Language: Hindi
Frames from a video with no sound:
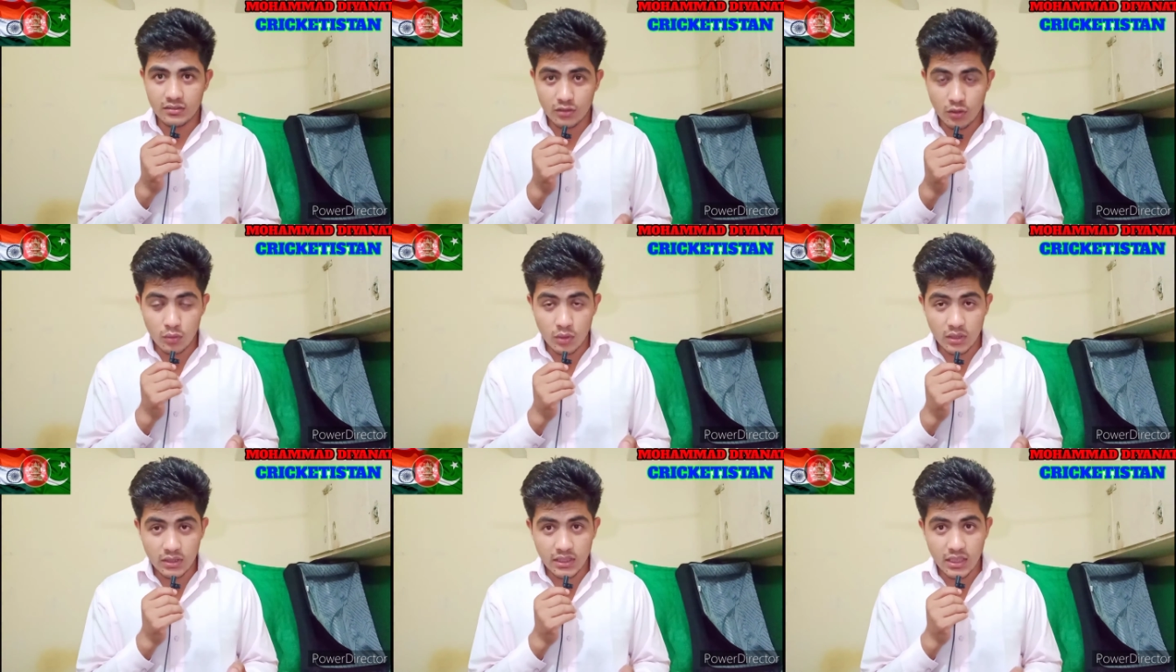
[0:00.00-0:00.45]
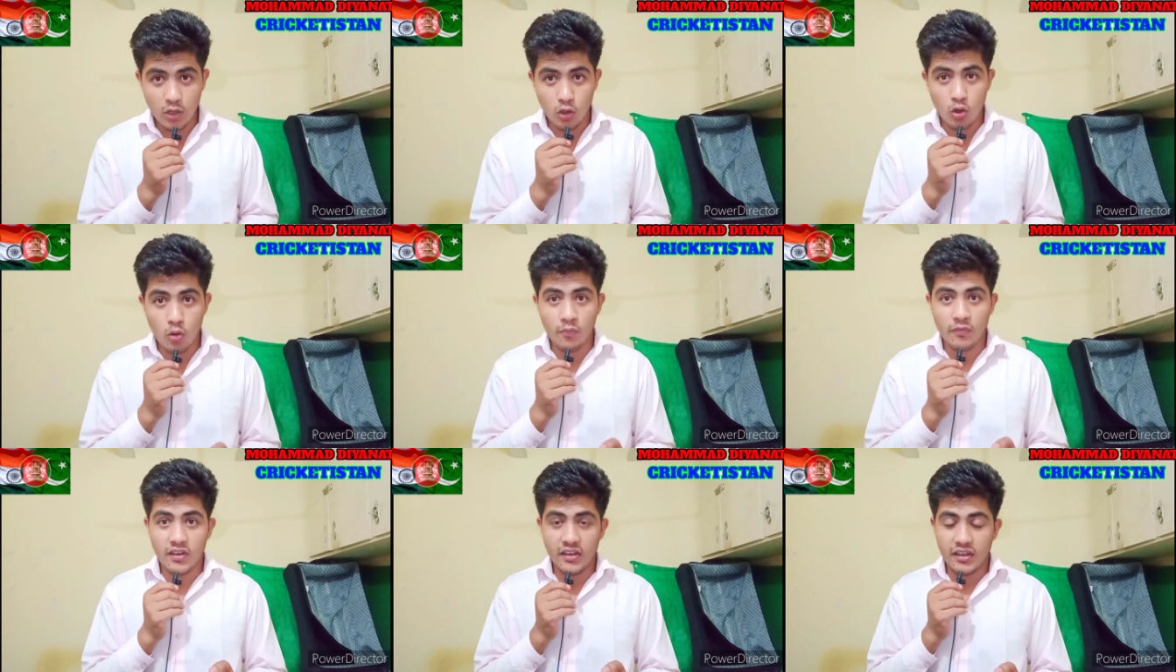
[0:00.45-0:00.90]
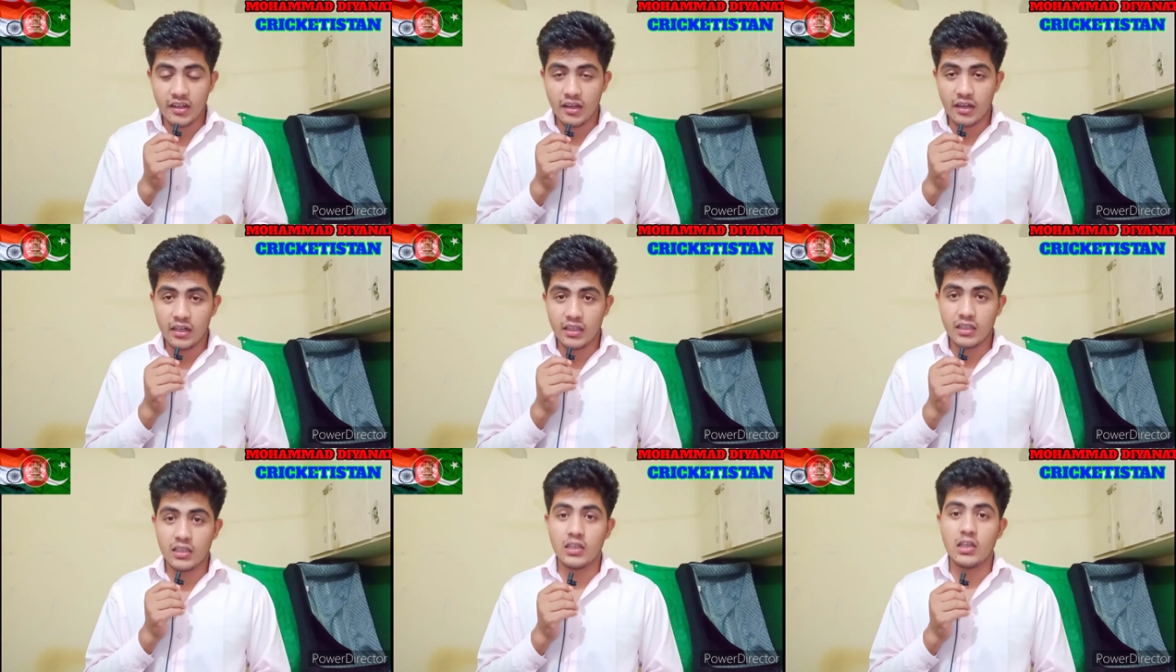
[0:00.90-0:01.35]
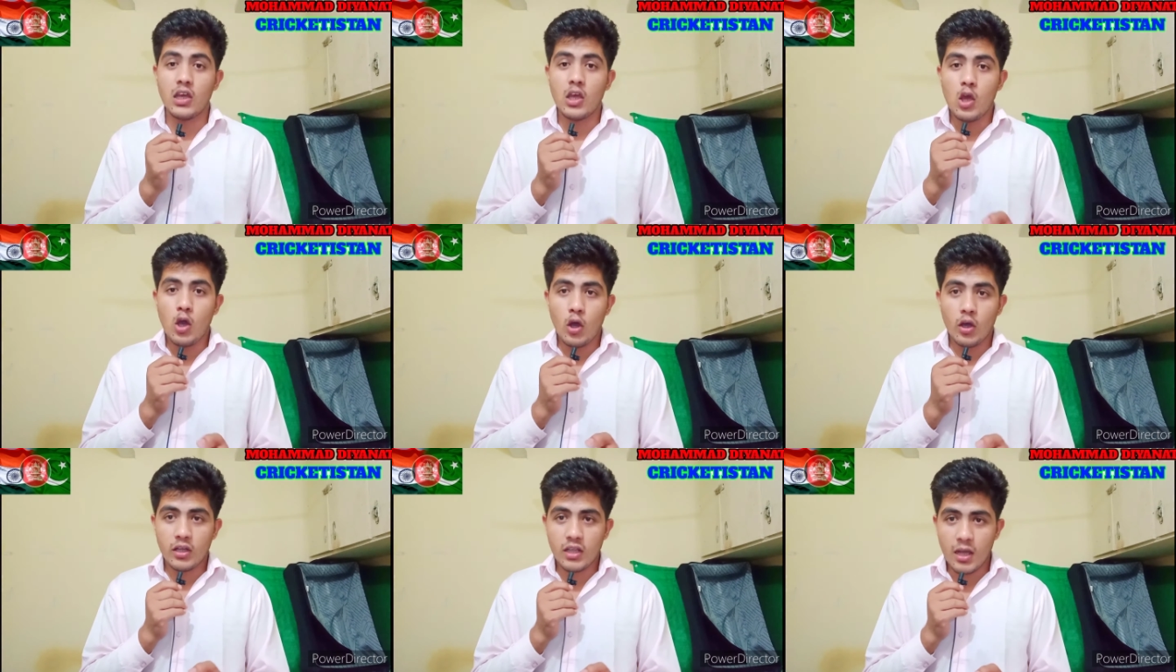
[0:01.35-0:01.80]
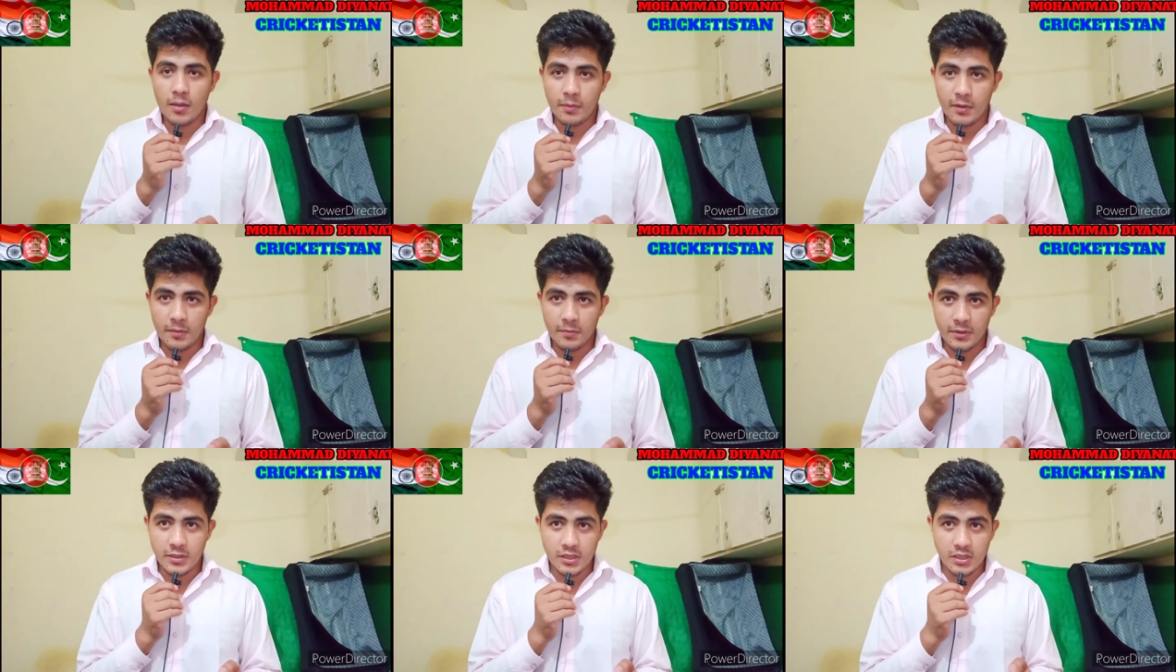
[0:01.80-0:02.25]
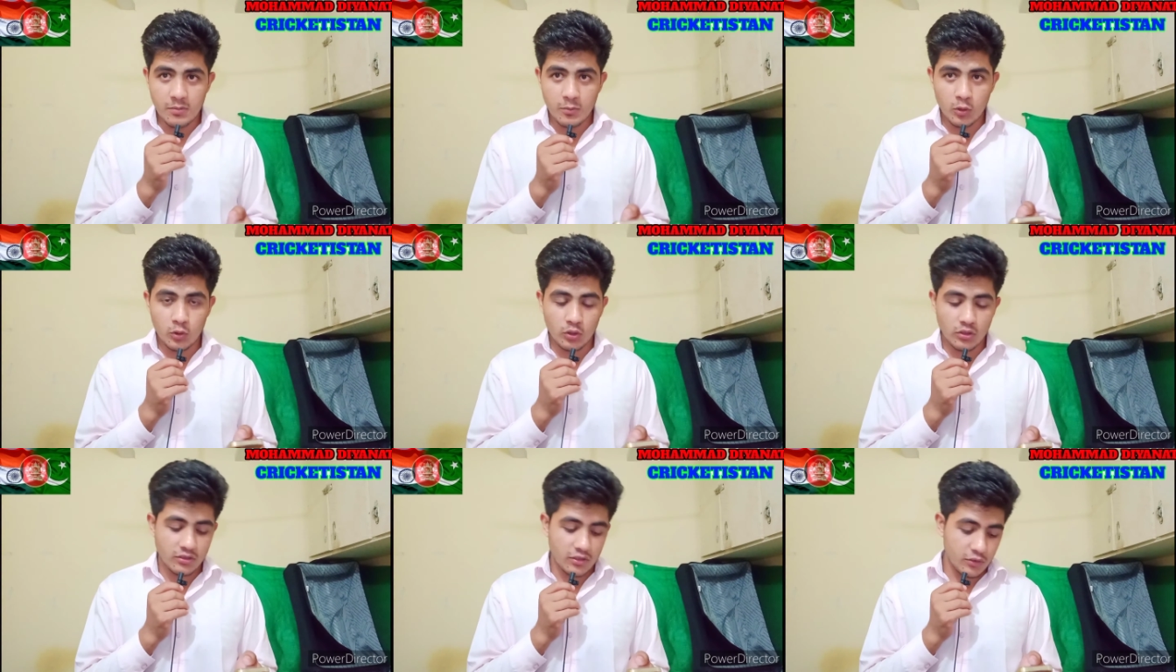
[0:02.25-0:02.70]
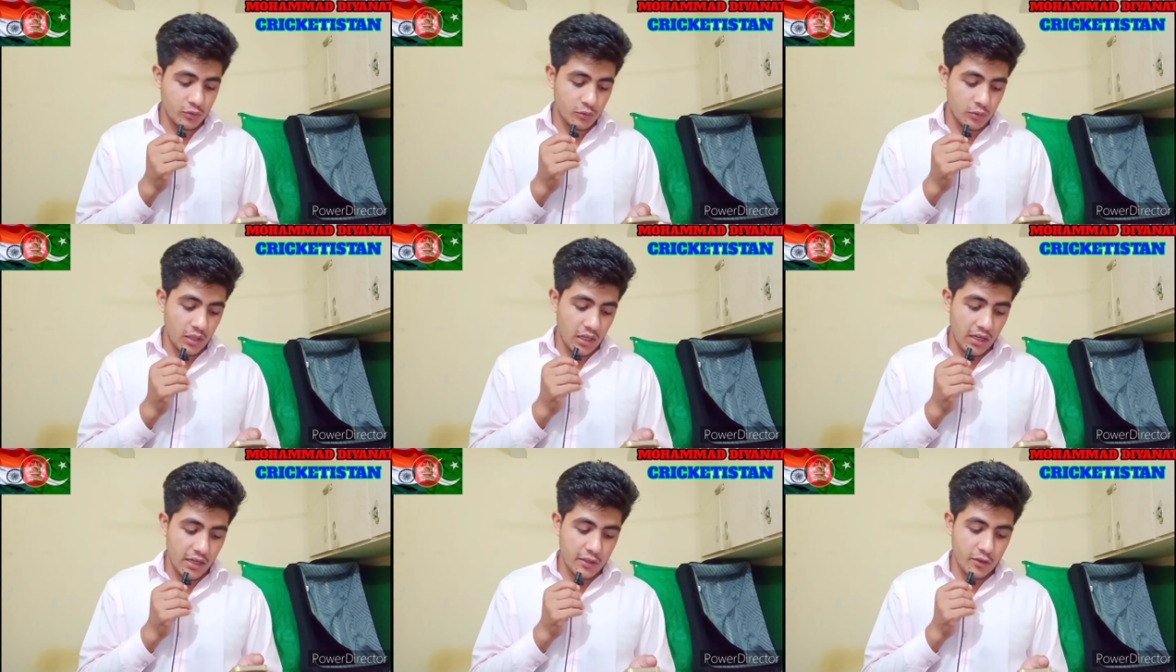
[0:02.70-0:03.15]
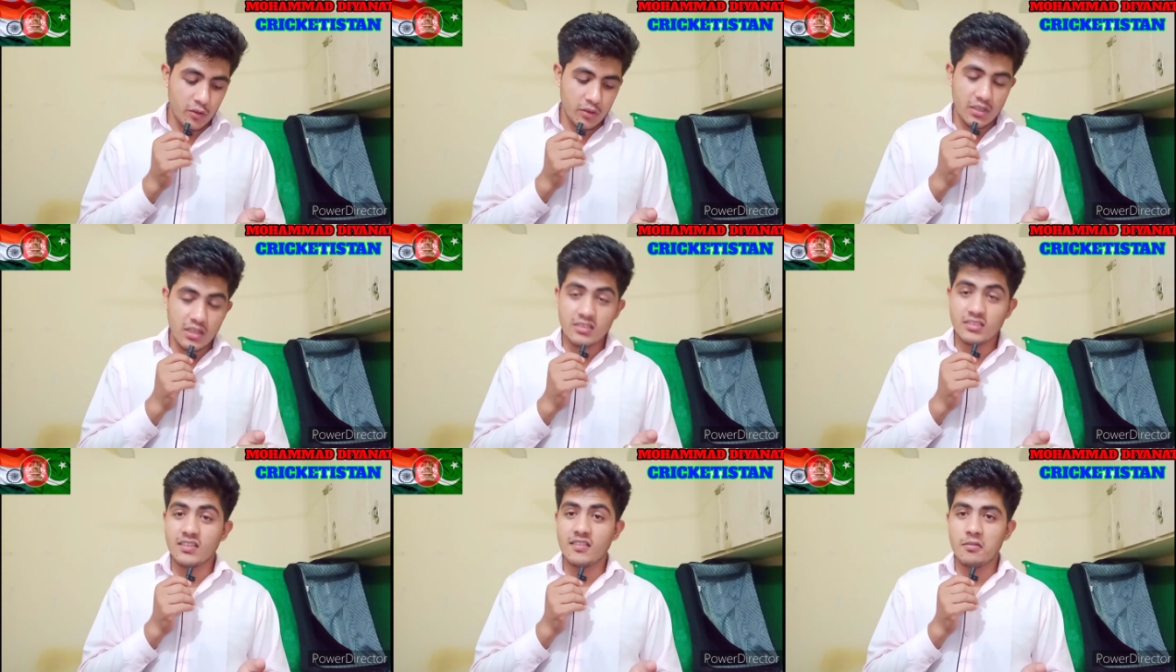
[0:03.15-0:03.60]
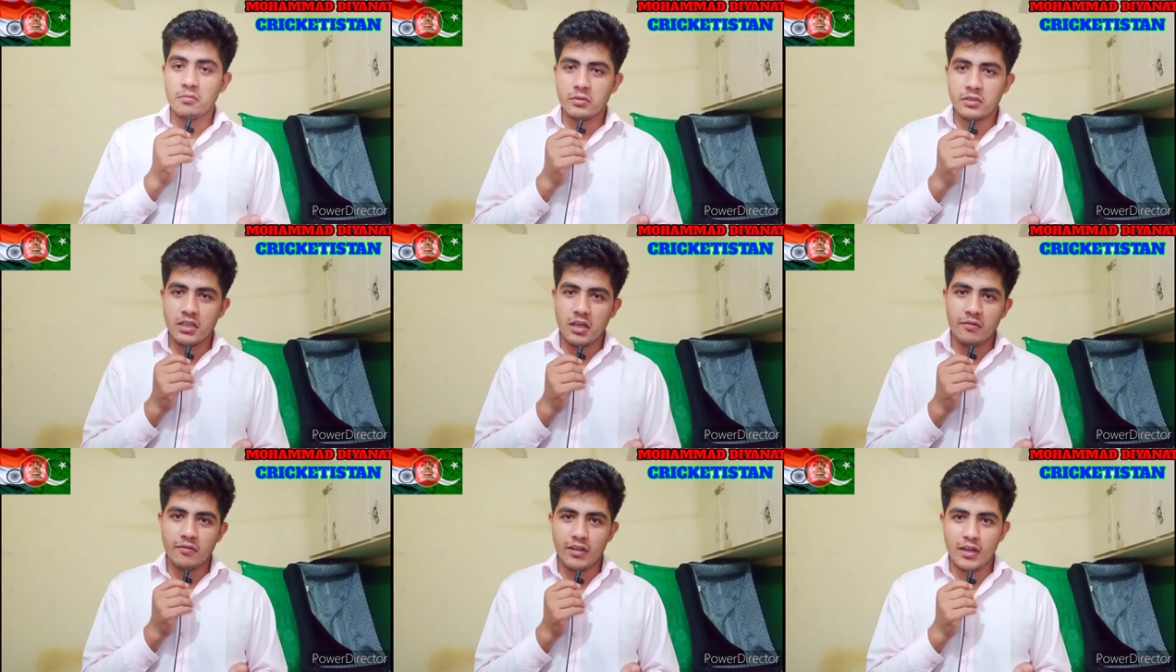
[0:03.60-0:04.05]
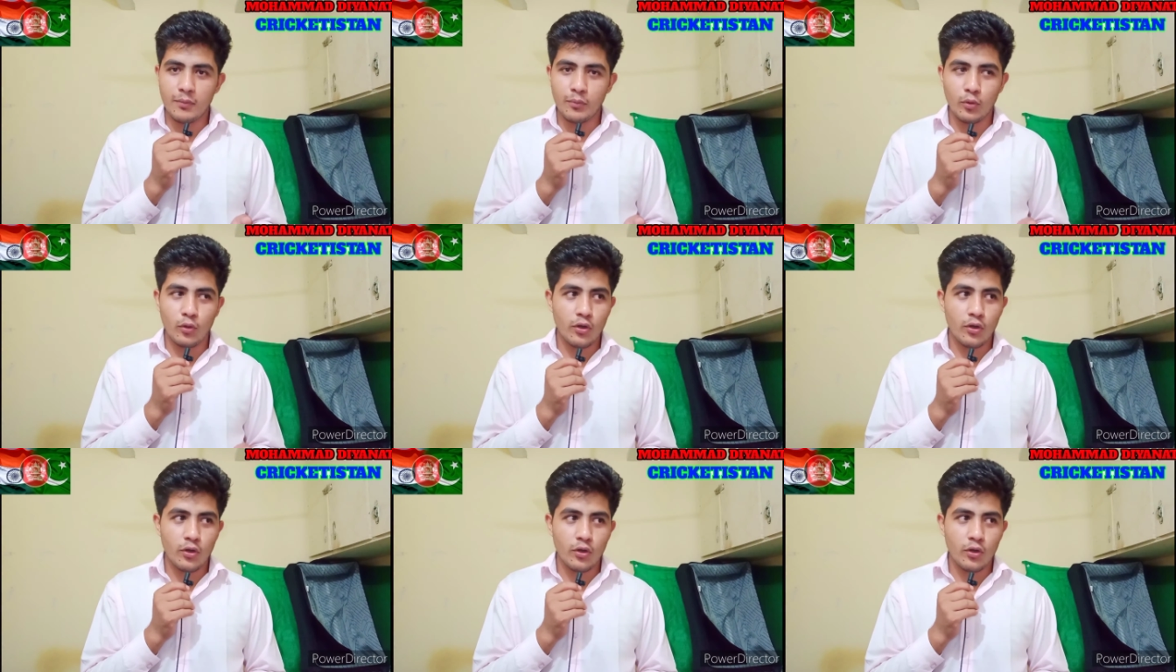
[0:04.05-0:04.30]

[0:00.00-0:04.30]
ज़रूरत है होमवर्क करने की और यहाँ पर अपनी टीम को थोड़ा सा सुधारने की और किंग्स इलेवन पंजाब वाले